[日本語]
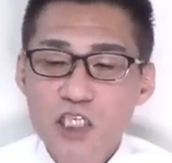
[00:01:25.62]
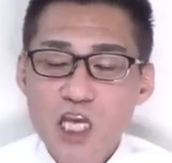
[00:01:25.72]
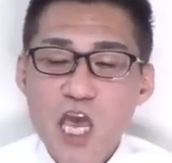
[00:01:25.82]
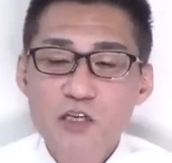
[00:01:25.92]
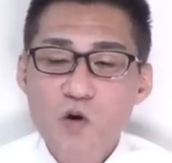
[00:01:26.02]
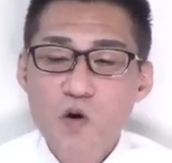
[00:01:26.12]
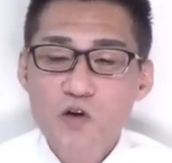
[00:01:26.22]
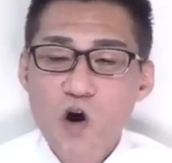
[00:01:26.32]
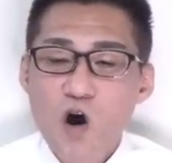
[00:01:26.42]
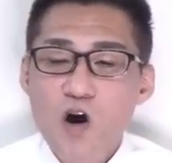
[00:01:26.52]
援
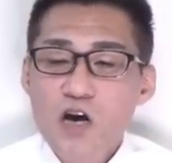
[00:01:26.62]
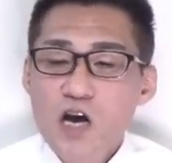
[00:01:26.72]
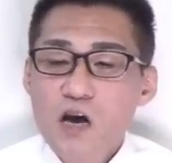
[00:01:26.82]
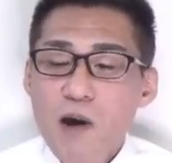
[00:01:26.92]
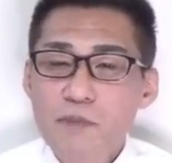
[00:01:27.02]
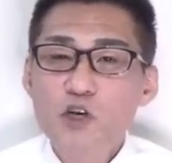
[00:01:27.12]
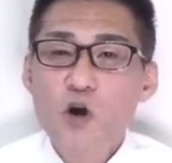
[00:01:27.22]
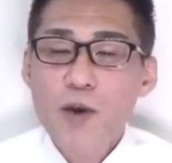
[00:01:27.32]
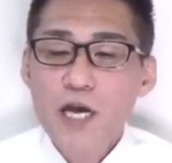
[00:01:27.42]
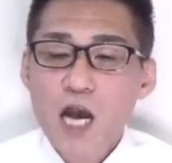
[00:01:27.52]
法の
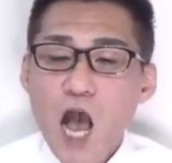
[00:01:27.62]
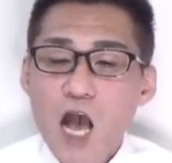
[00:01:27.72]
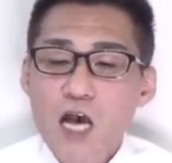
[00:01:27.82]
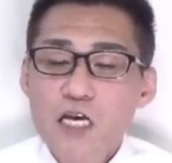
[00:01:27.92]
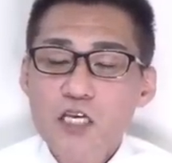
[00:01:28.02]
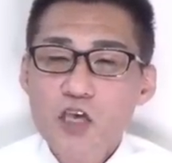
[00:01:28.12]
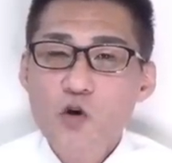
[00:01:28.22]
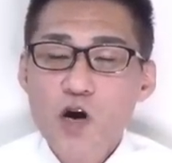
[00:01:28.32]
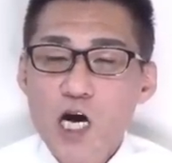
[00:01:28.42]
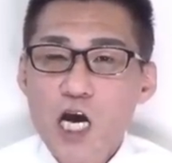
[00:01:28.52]
パブコメが
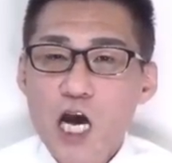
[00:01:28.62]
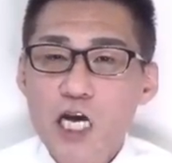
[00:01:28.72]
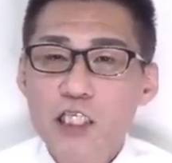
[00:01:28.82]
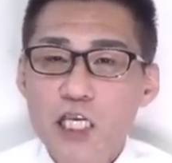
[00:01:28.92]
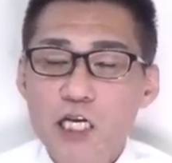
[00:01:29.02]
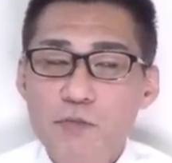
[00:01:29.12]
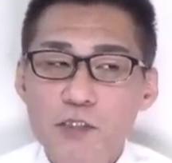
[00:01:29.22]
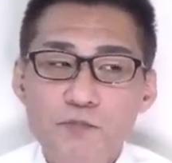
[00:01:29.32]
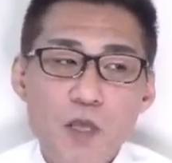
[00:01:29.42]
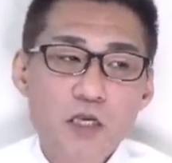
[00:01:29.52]
今日から開始であります。